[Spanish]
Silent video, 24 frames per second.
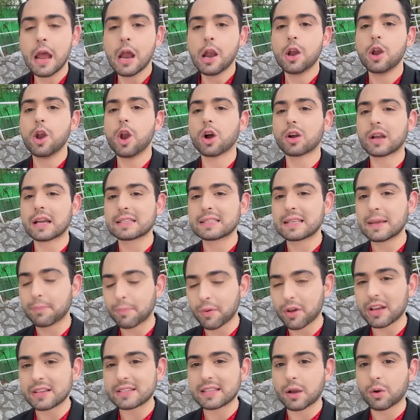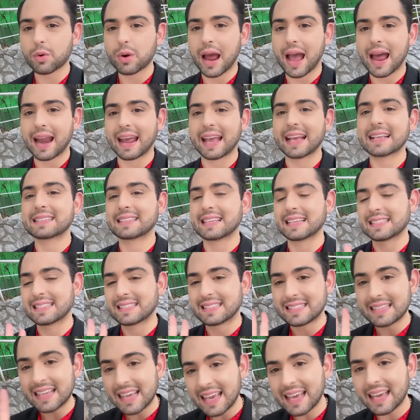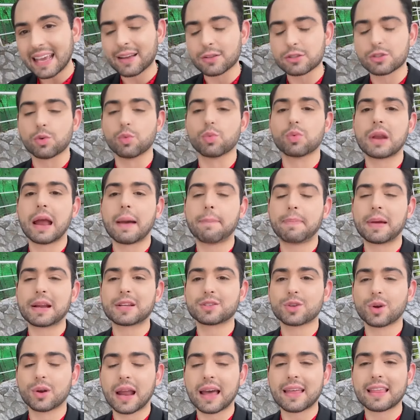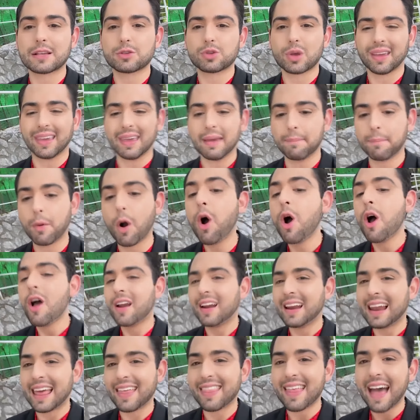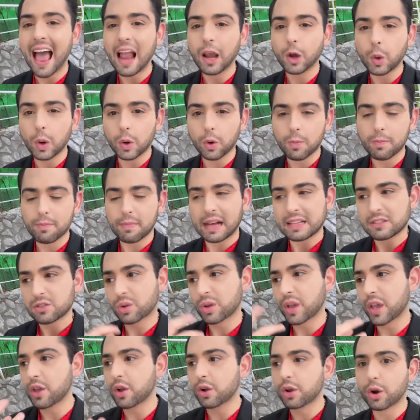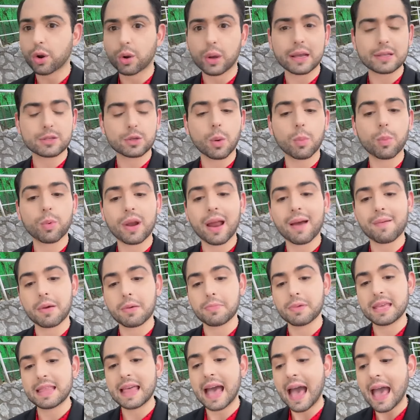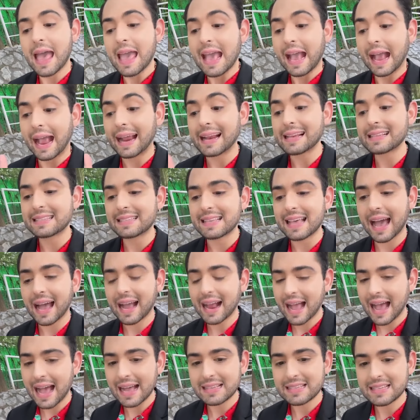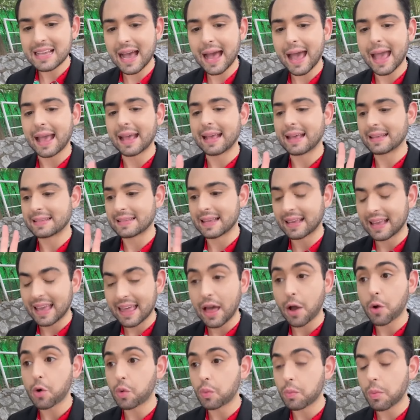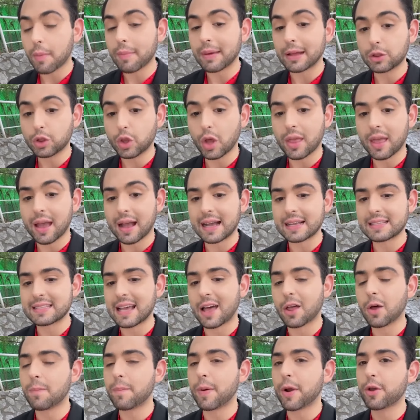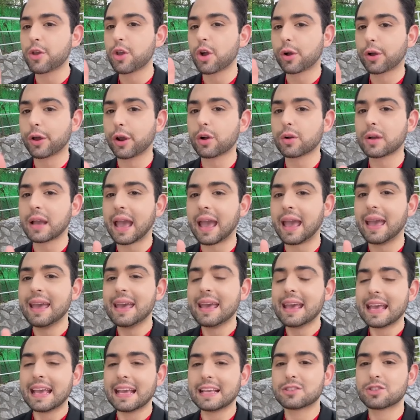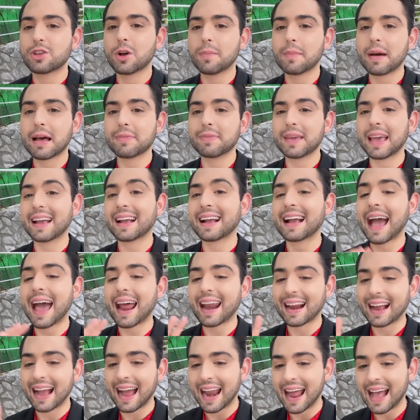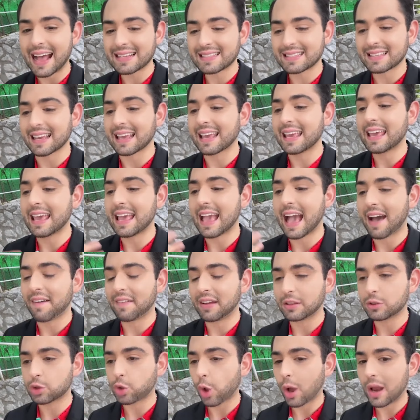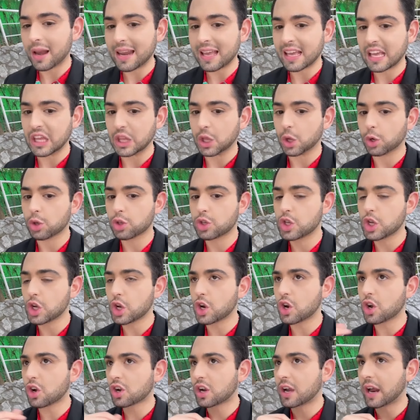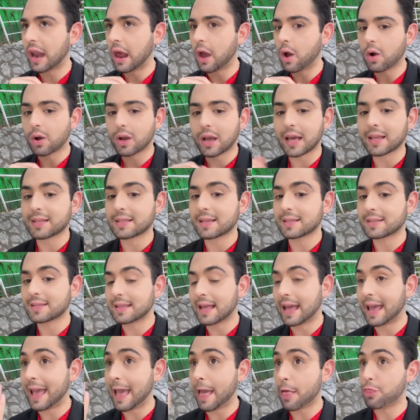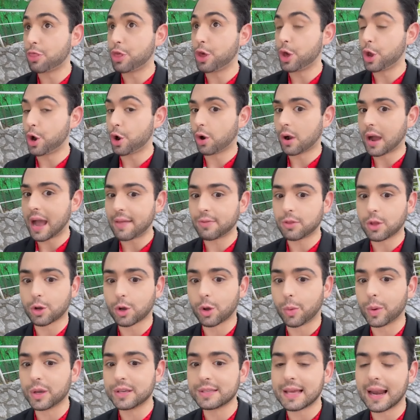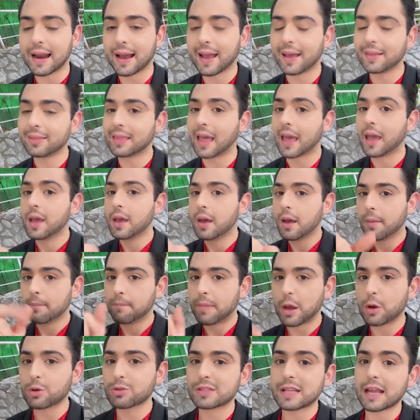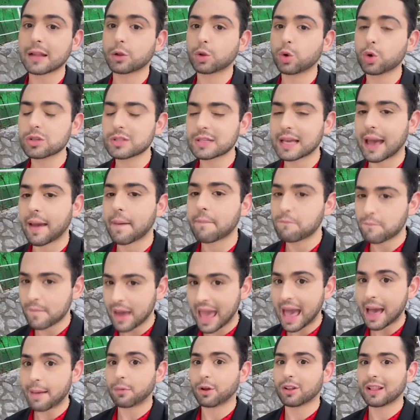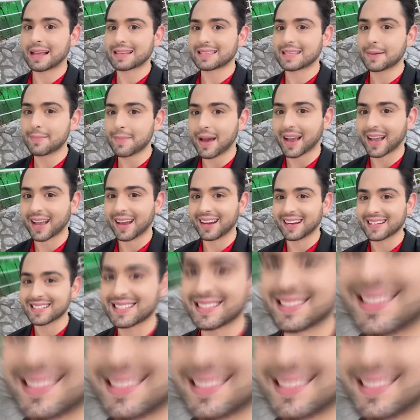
Lo que sí puedo asegurar es que si una persona de su equipo le da algo en un vaso que yo creo que es como una bebida, él se agacha, y eh, se queda un momento ya agachado, pero yo creo que hizo más bien gárgaras y aventó el líquido. Yo no creo que se esté drogando, como dice la gente, pero usted juzgue. Veamos las imágenes.